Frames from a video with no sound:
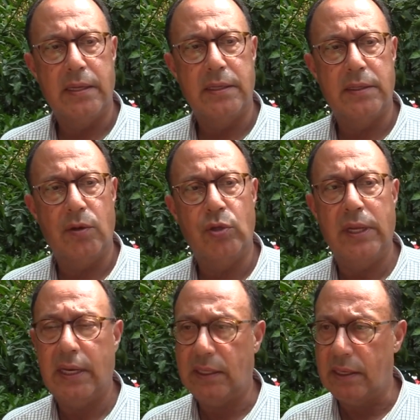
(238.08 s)
e
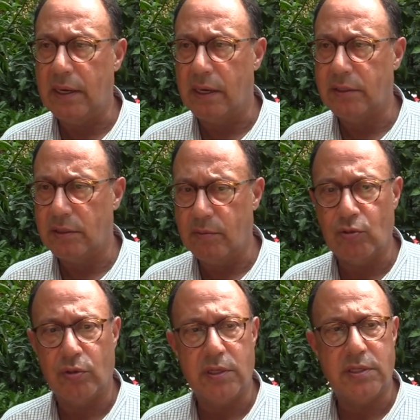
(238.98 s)
ödenekleri arttırma
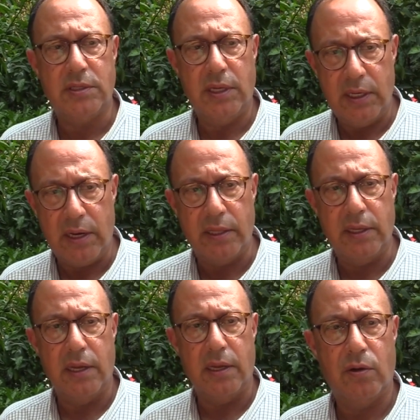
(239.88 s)
noktasında
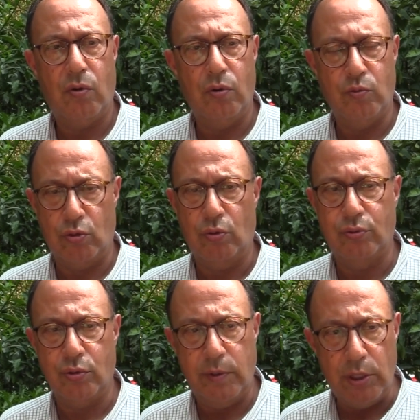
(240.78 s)
irade koymuş
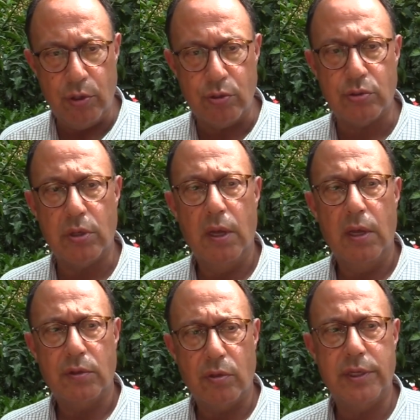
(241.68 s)
olduğunu biliyoruz.
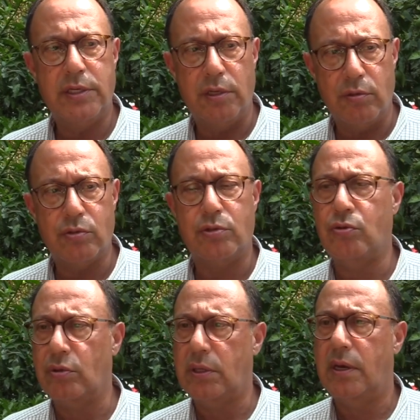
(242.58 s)
Dolayısıyla orası
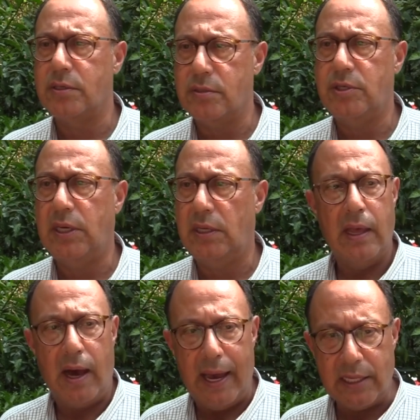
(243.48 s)
çok daha hızlı bir şekilde
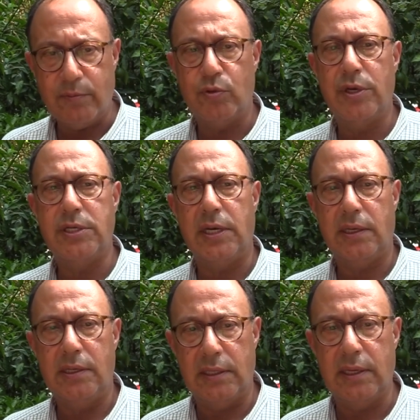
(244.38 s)
hayat bulacak
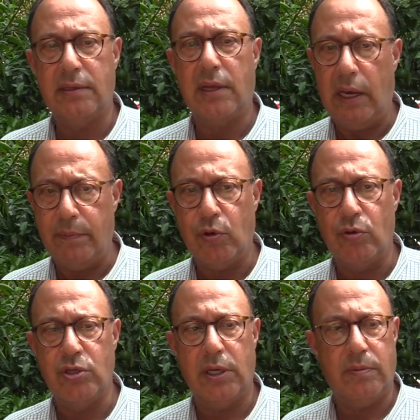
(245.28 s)
ya da talep
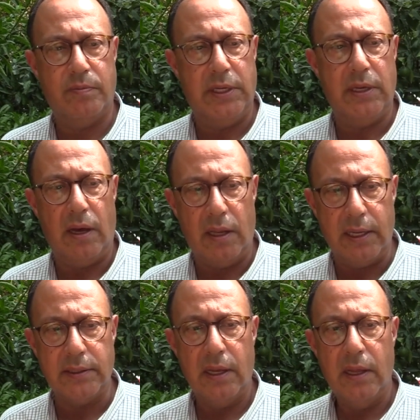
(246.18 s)
görecek bir
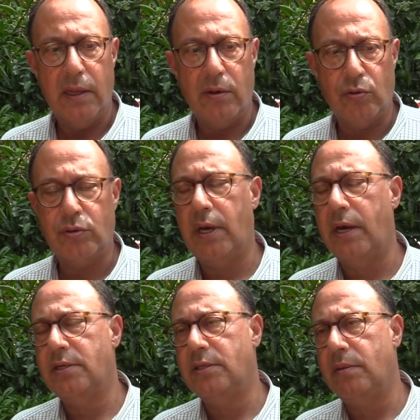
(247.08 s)
alan. Onun
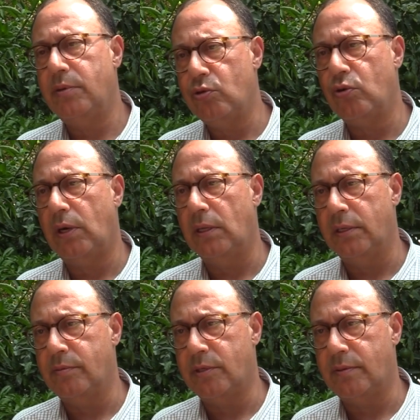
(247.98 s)
haricinde birçok
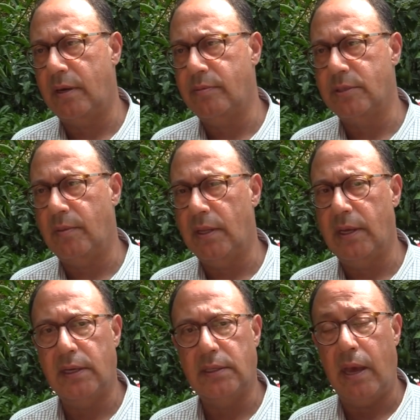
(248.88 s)
alanımız var bizim
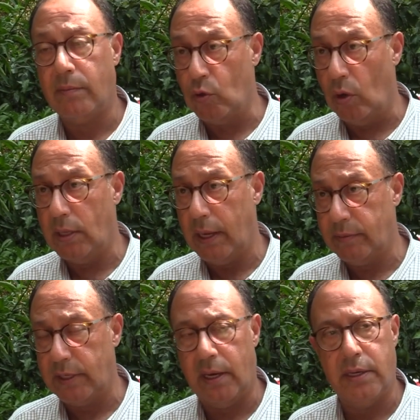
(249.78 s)
Alanya'da hem doğal hem
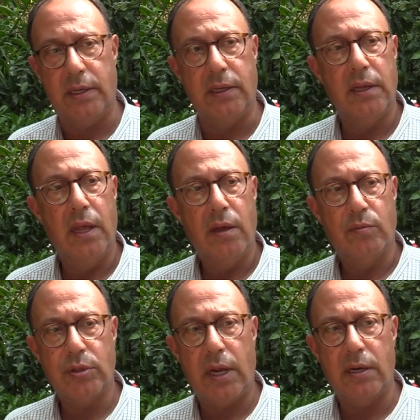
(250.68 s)
tarihi.
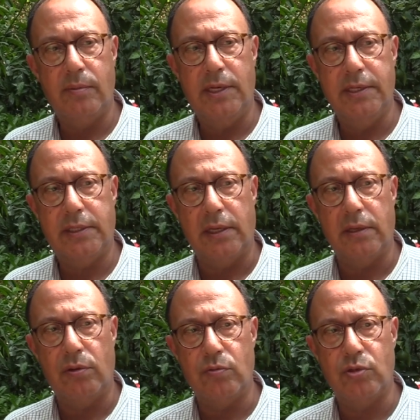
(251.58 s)
Bunlarla birlikte
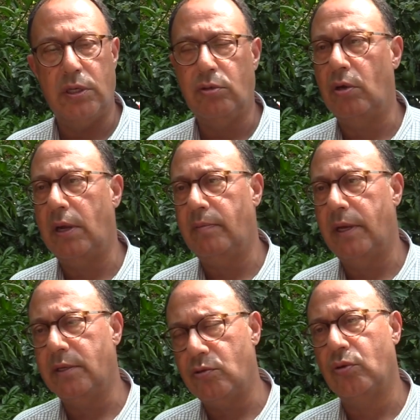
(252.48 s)
önümüzdeki
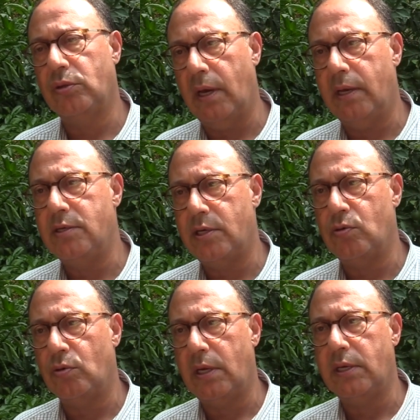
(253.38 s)
dönemlerde çok daha iyi
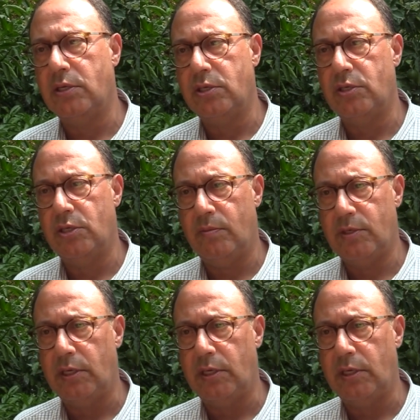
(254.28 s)
sezonlar geçireceğimize